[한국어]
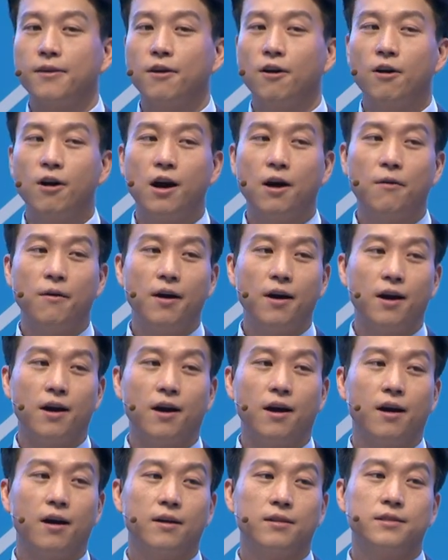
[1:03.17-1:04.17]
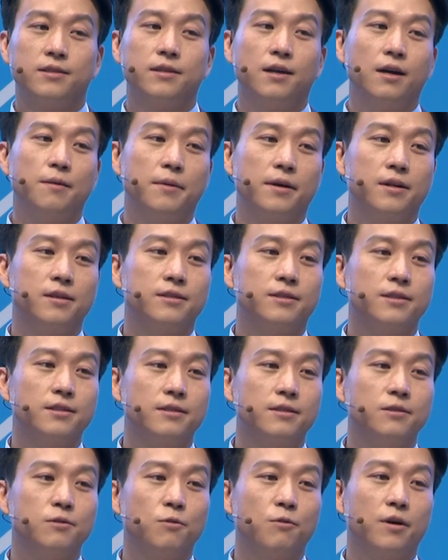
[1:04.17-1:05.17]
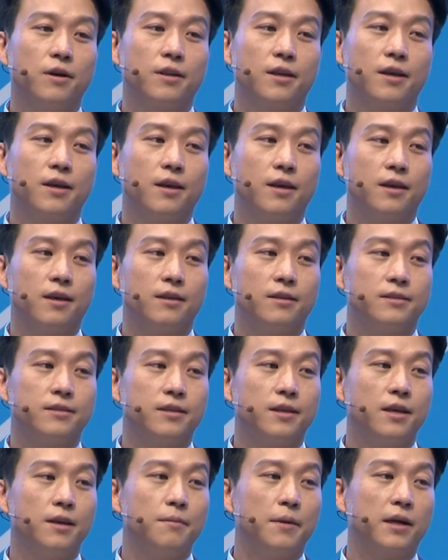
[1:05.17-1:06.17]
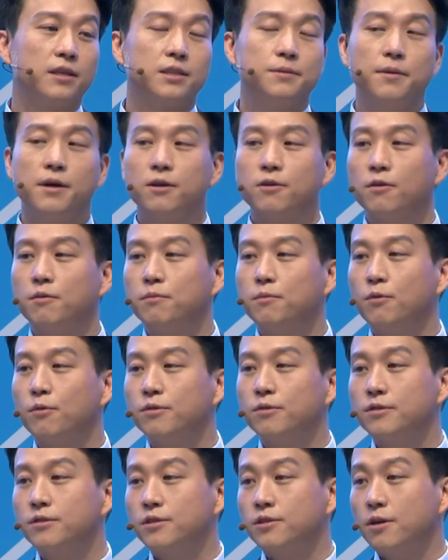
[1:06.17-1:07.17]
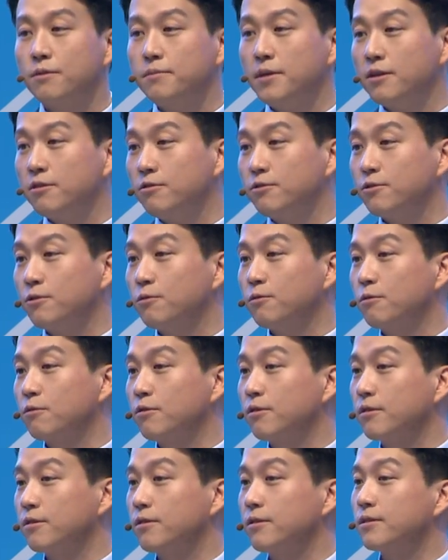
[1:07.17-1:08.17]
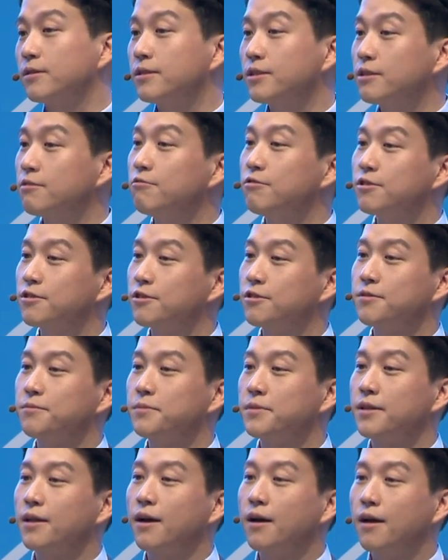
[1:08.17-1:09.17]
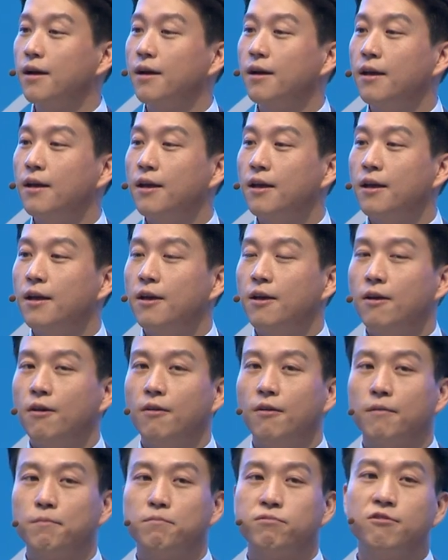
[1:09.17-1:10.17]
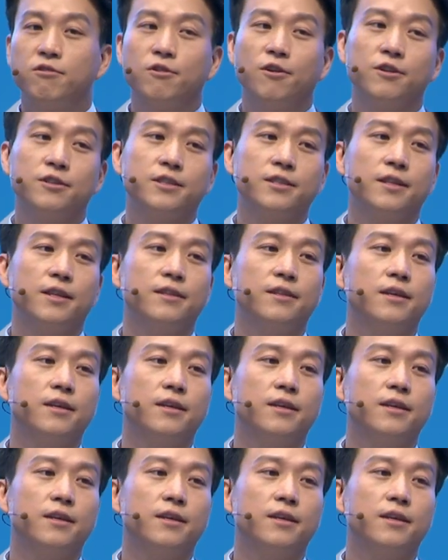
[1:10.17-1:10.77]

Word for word: 영화와 드라마를 찍는 동안에 제 마지막 연봉은 1000만 원 정도를 찍고 있었습니다. 불 꺼진